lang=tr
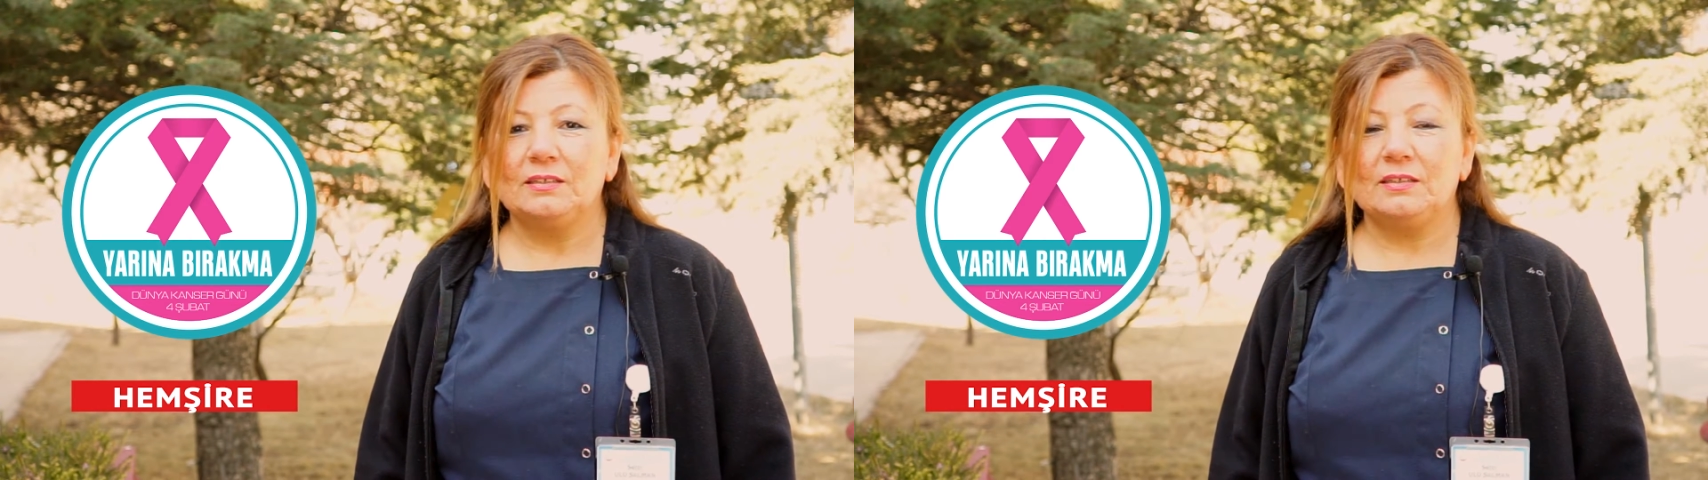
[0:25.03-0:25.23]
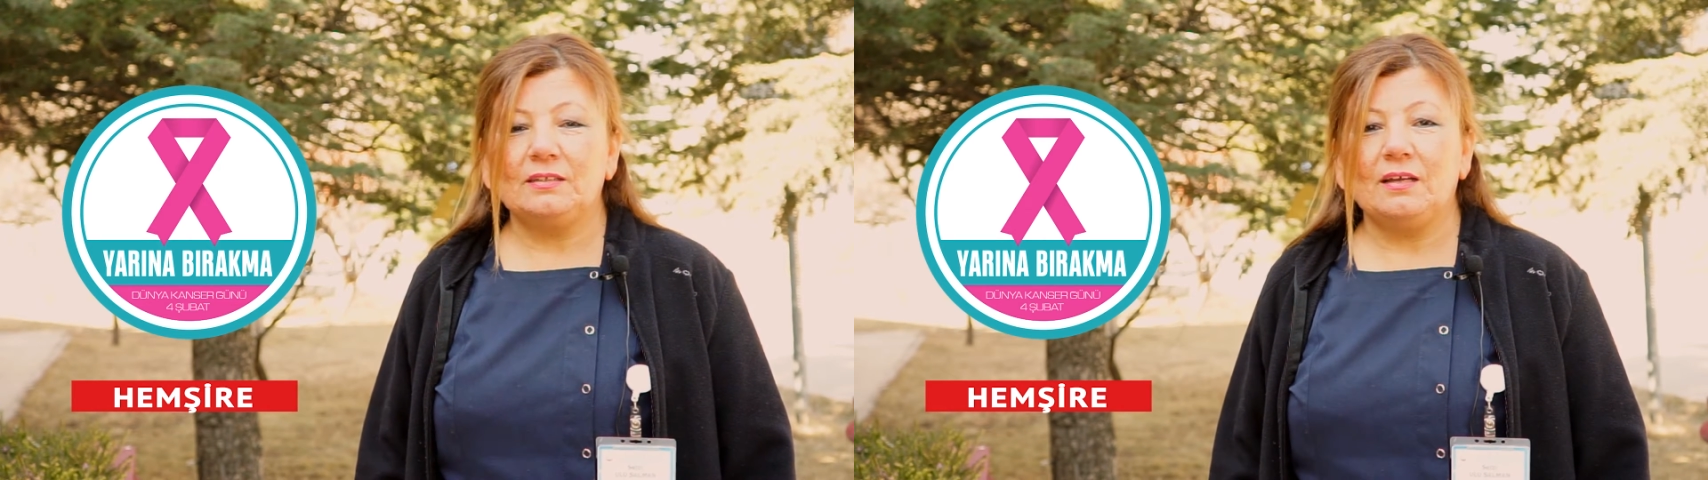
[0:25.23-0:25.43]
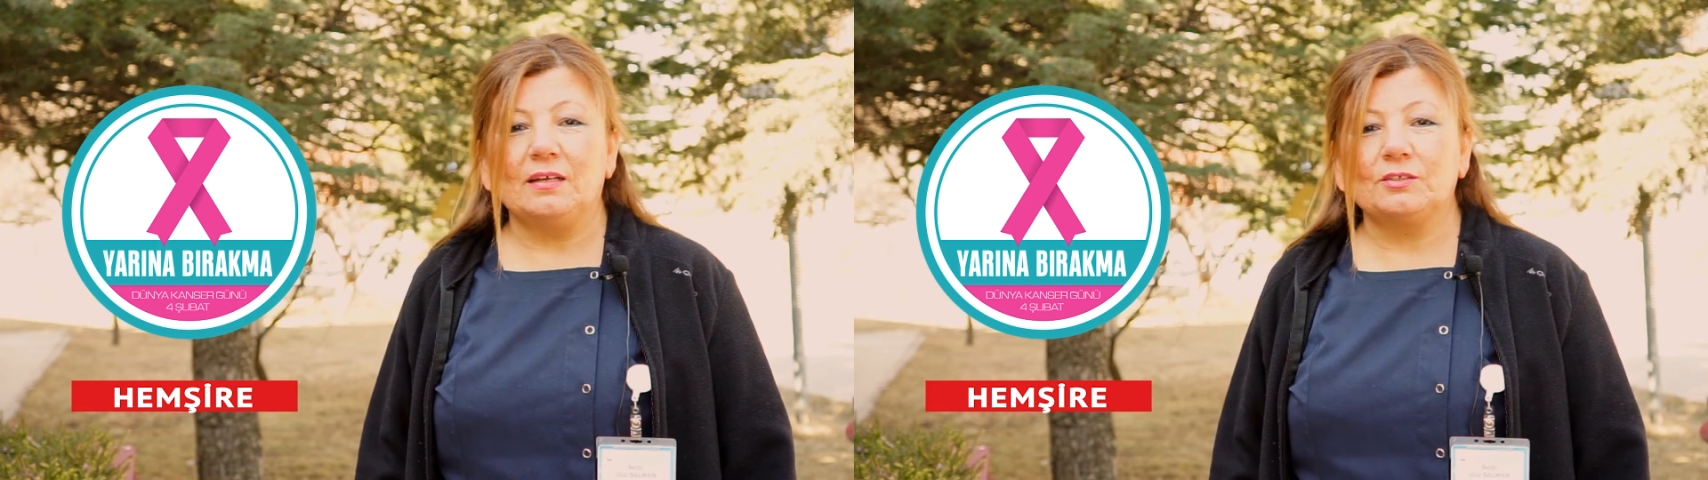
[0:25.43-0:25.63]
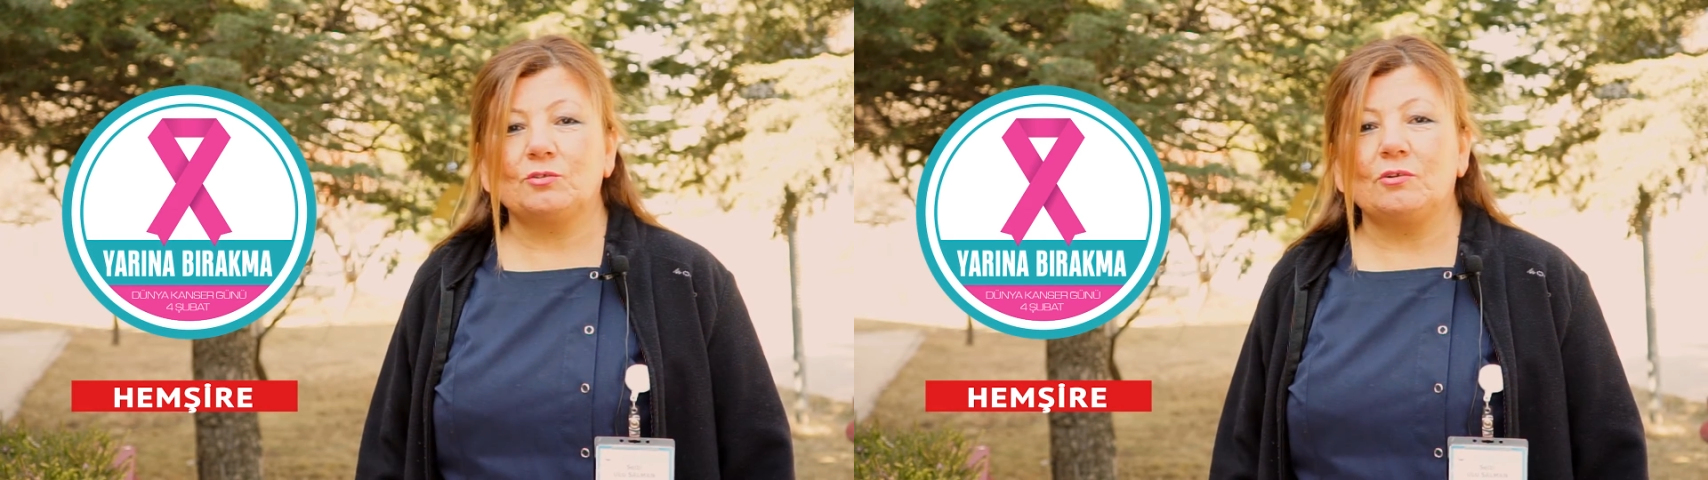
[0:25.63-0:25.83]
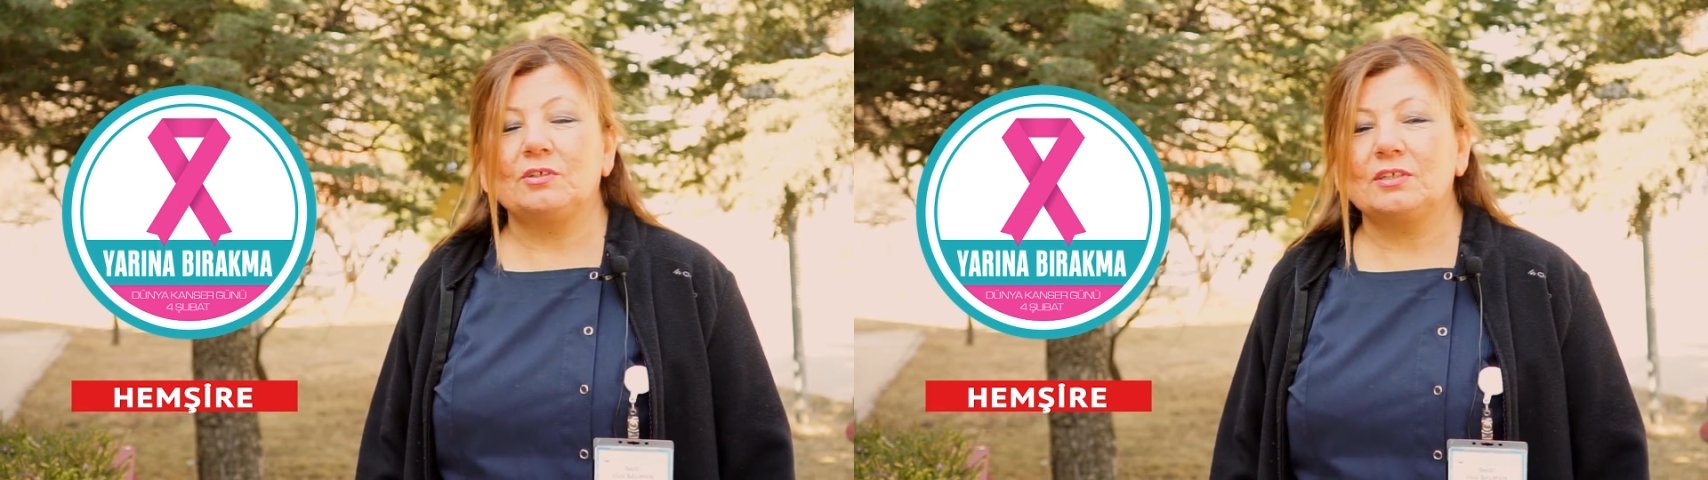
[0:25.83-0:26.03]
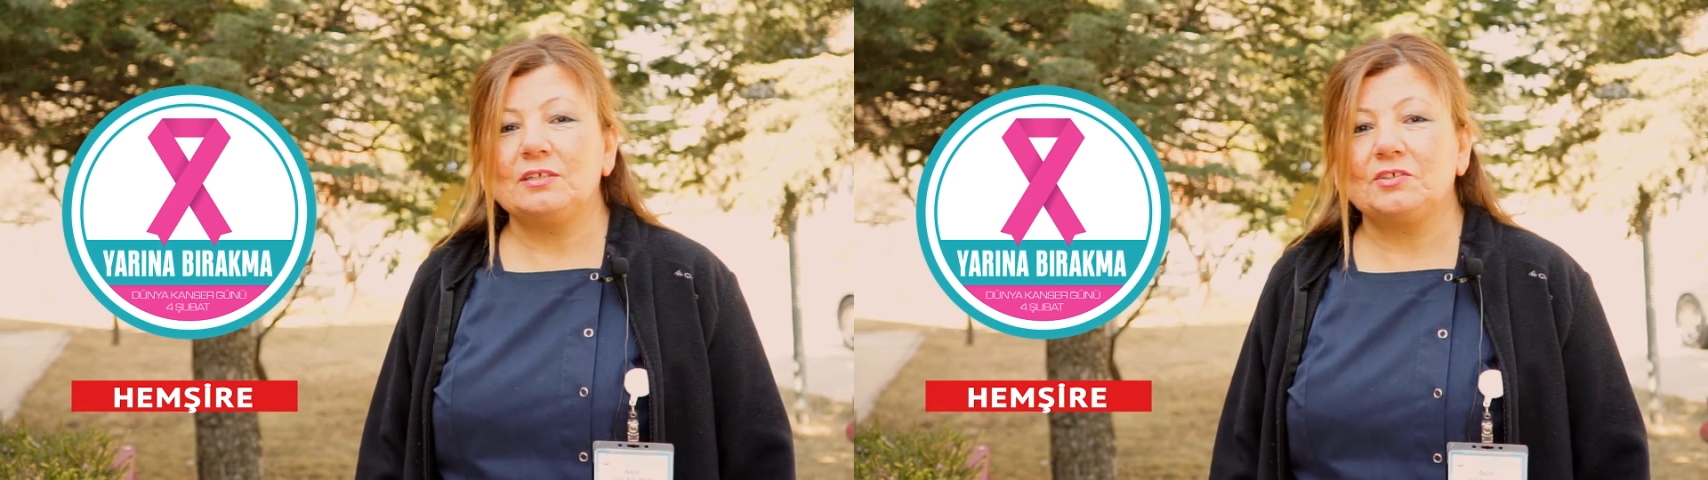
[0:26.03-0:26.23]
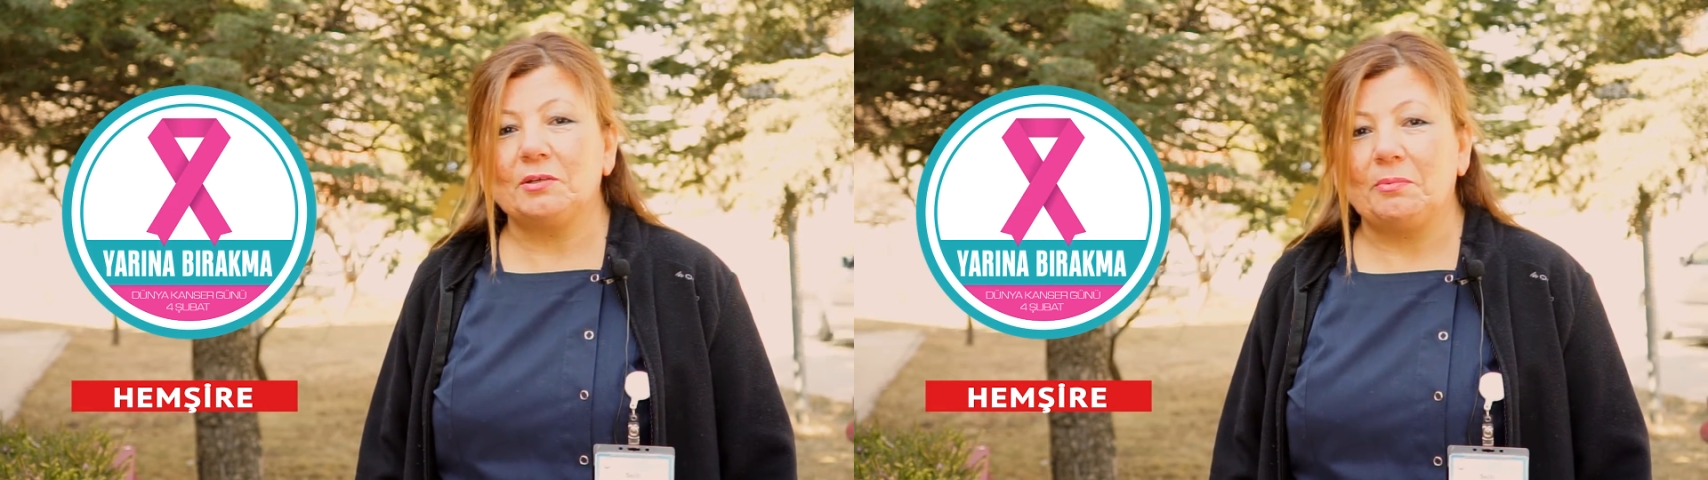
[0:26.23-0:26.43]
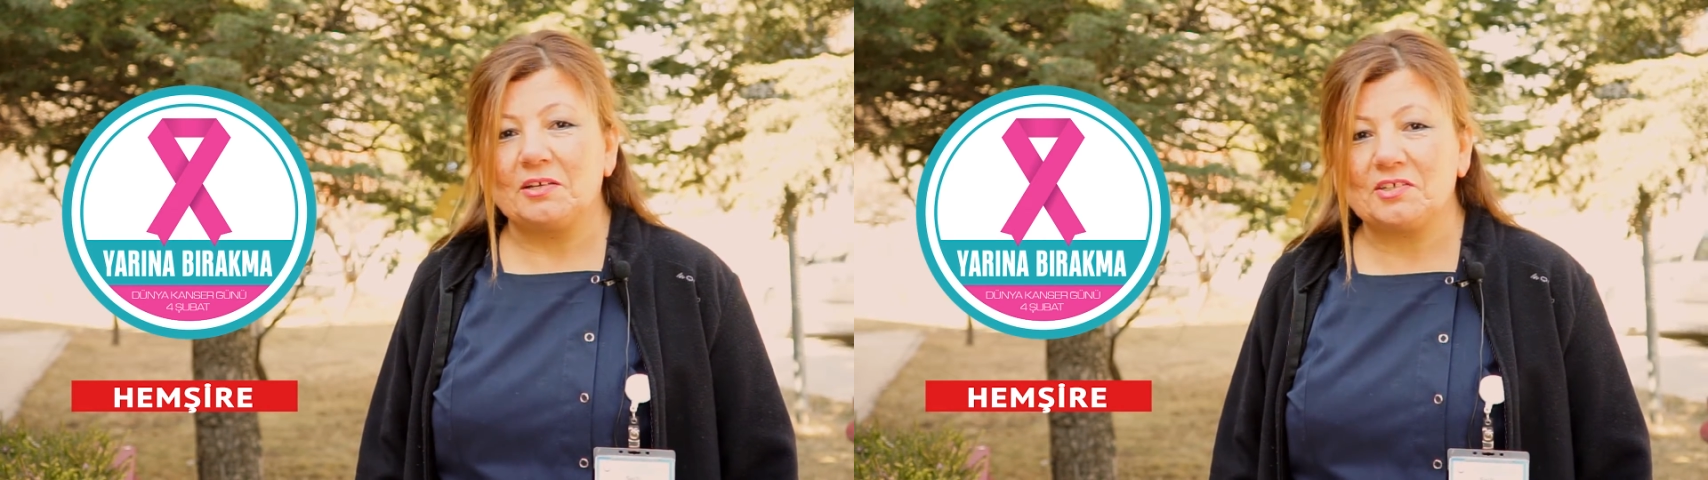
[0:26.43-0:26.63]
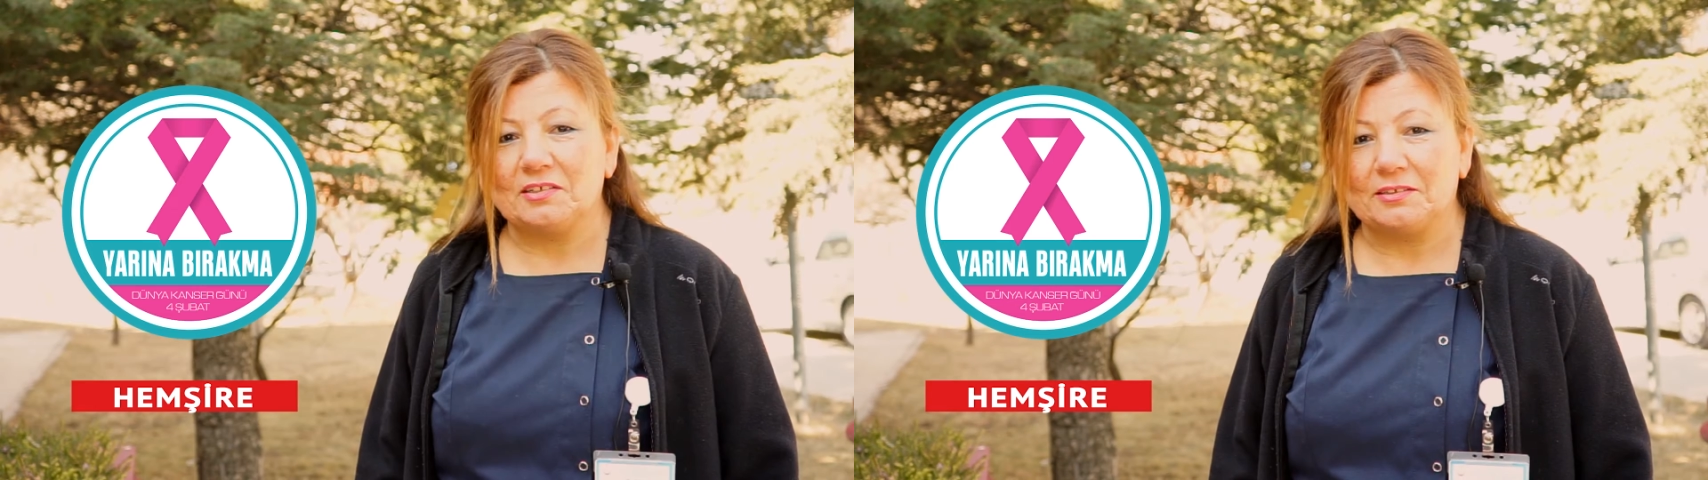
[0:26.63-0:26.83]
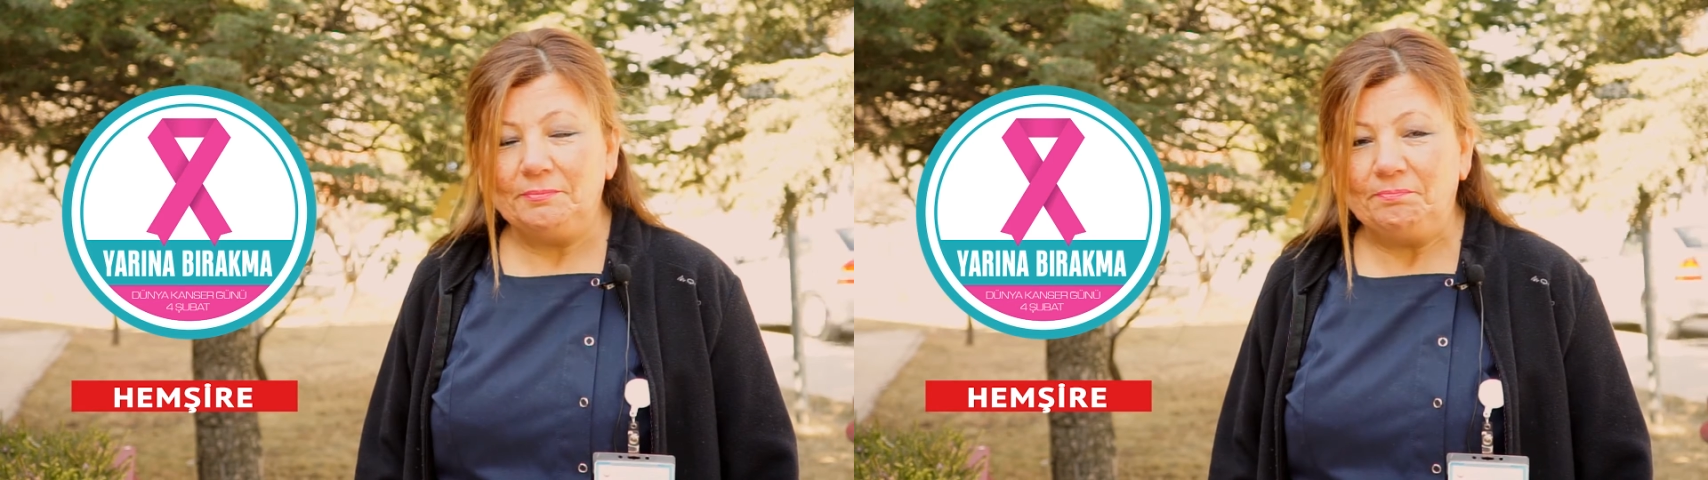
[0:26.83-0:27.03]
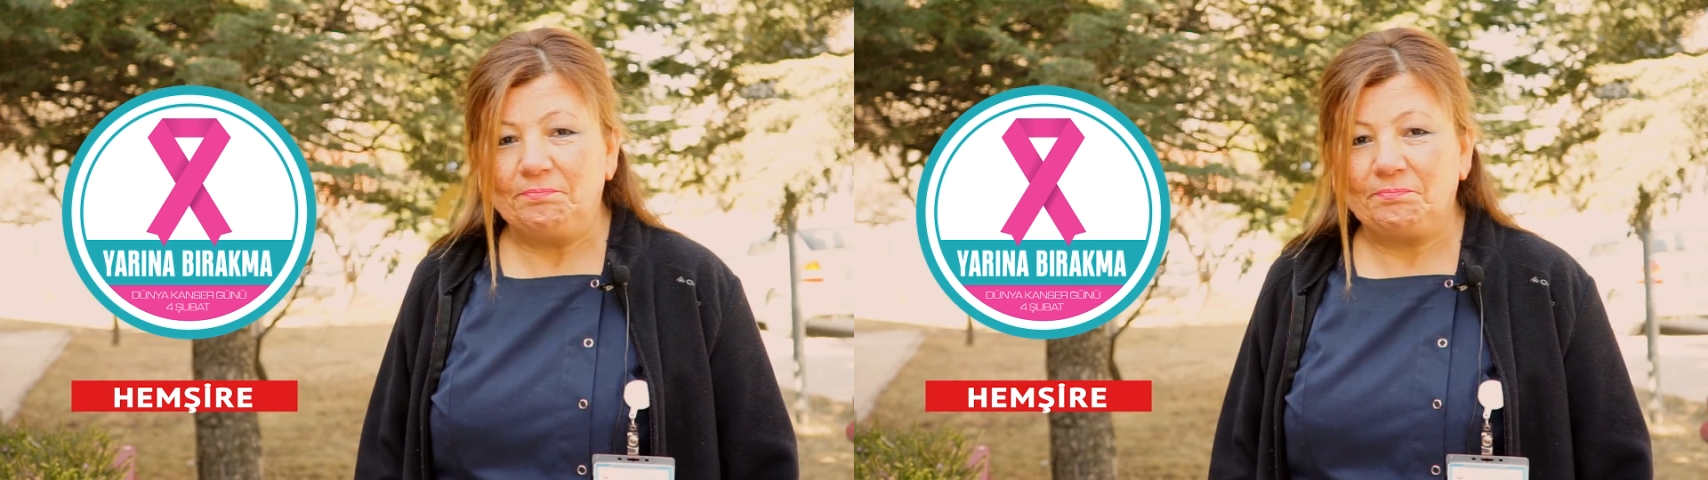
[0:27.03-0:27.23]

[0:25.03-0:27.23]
7 ay sonra da işe başladım.